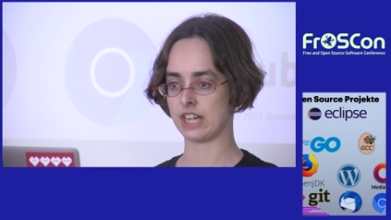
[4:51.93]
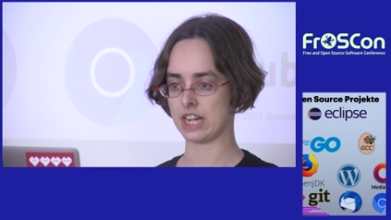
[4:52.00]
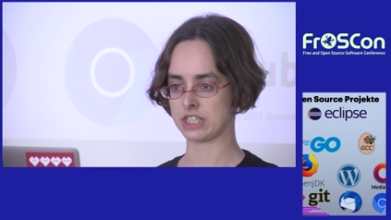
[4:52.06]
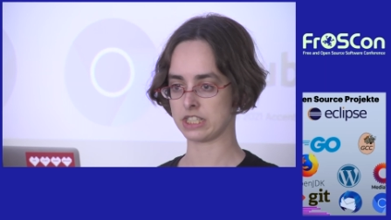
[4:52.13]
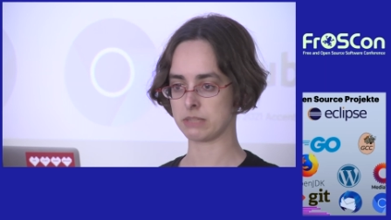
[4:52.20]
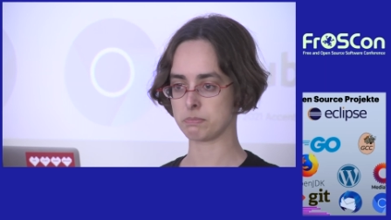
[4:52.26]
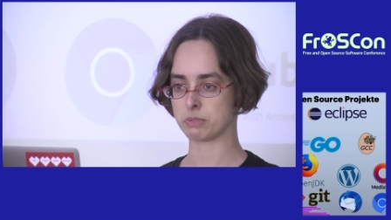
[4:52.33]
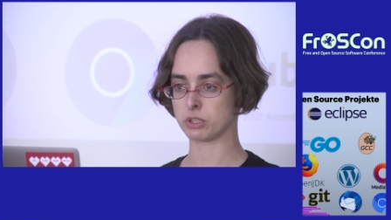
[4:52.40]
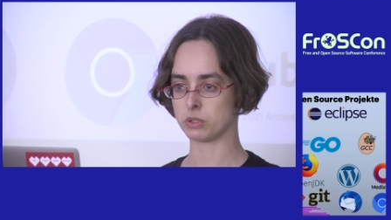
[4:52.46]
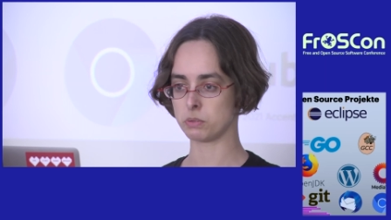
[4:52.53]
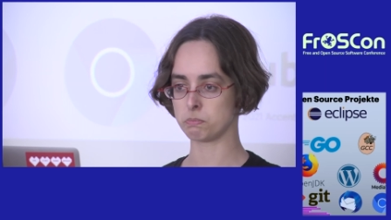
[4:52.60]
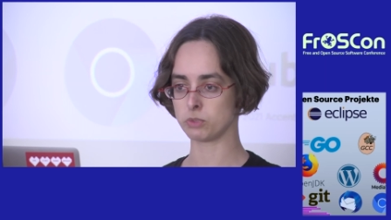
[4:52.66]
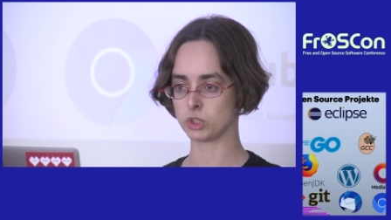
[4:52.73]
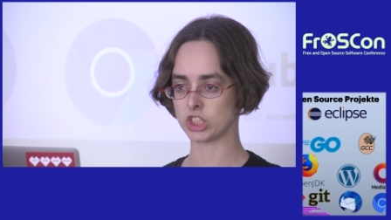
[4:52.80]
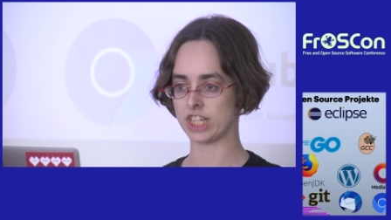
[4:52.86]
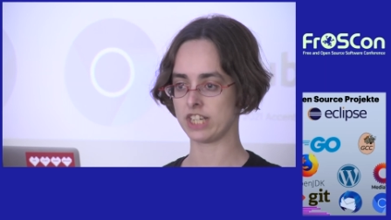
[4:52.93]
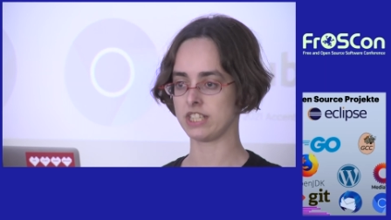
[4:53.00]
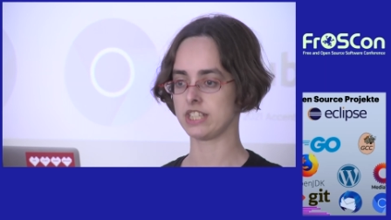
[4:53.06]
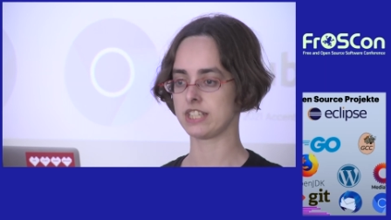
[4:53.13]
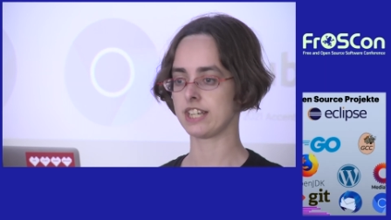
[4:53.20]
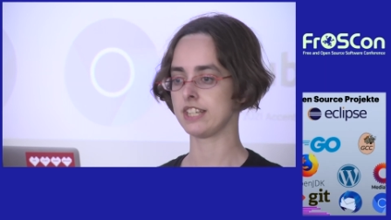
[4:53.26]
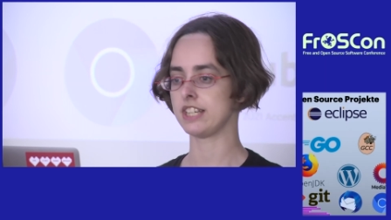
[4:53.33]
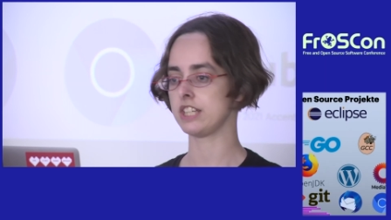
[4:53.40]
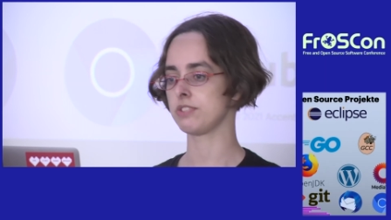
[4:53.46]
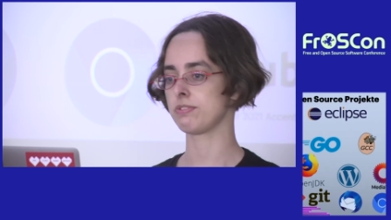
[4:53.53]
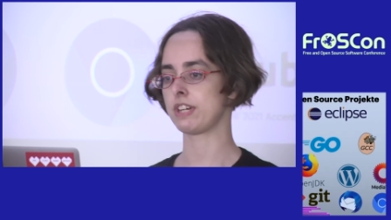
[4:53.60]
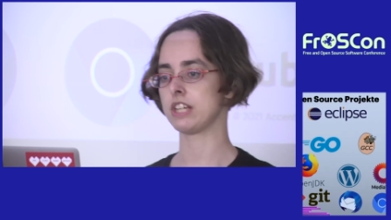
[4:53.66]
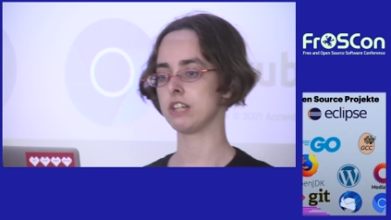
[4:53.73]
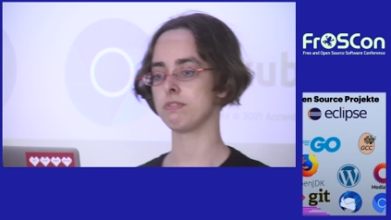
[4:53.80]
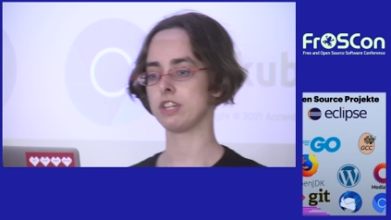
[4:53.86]
Adapt OpenJDK als
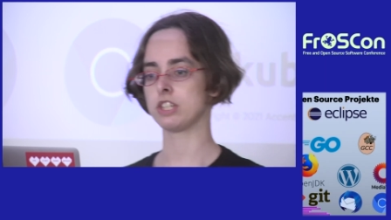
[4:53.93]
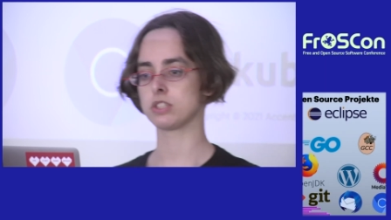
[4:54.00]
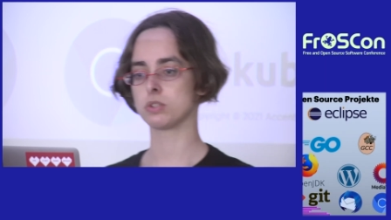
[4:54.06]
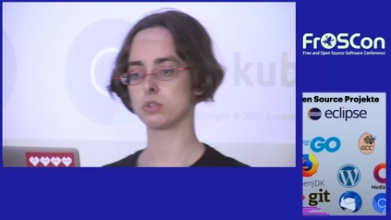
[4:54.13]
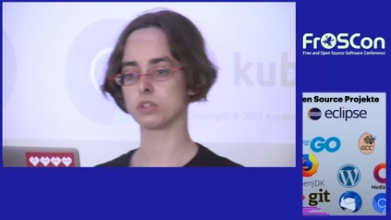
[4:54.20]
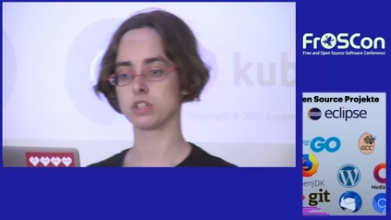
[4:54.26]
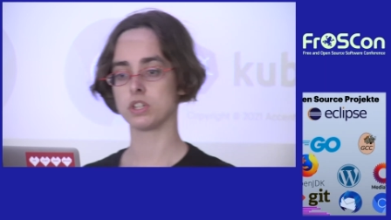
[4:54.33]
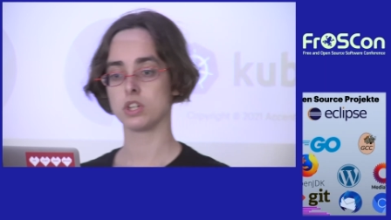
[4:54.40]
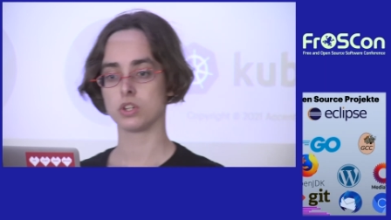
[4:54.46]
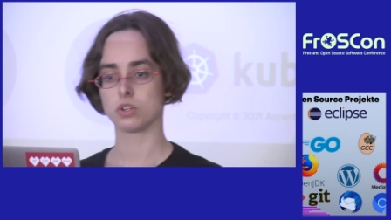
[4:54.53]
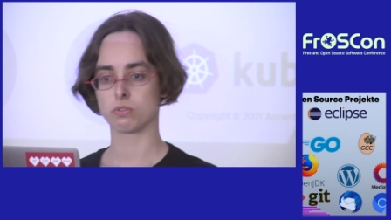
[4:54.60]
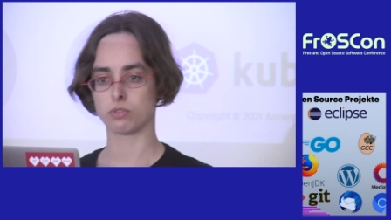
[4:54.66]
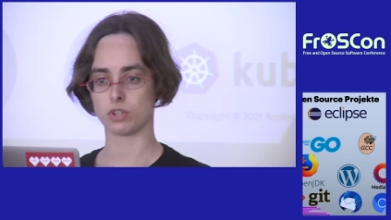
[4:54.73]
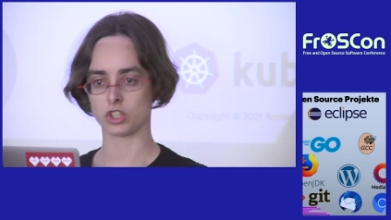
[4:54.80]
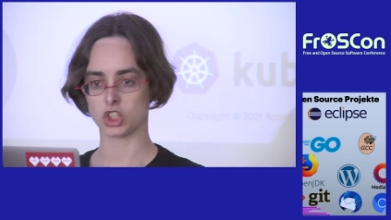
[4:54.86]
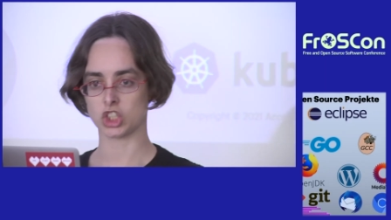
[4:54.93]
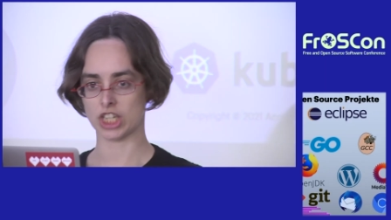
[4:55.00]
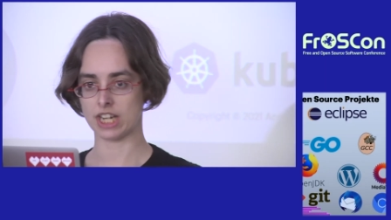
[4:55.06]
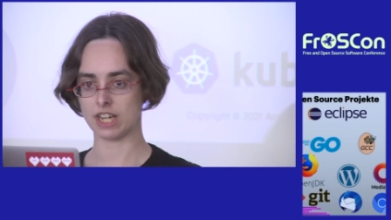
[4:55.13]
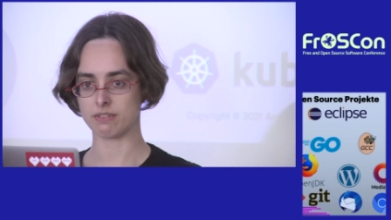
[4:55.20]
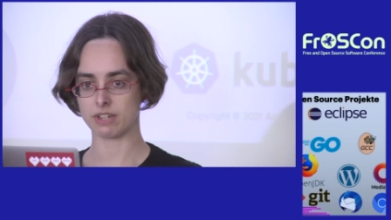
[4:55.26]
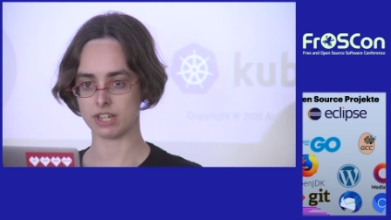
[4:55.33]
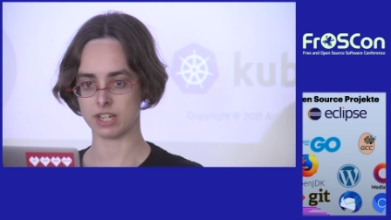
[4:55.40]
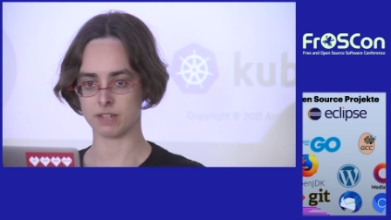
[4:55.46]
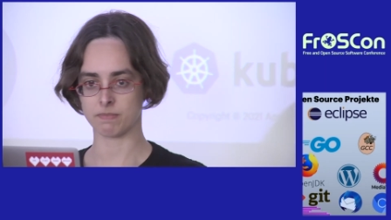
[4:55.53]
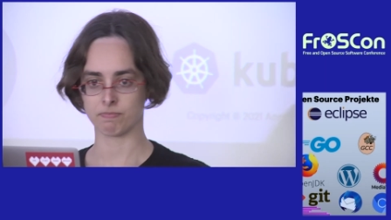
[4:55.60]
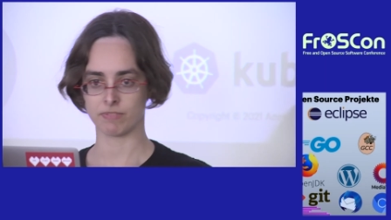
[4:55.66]
freie Version von Java.